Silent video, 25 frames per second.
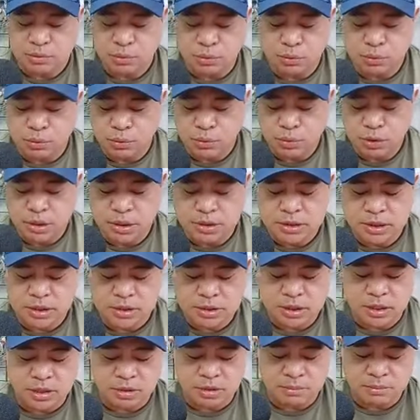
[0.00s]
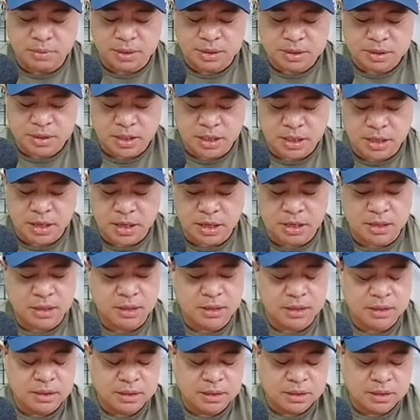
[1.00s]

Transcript: tungkol dyan sa service na yan.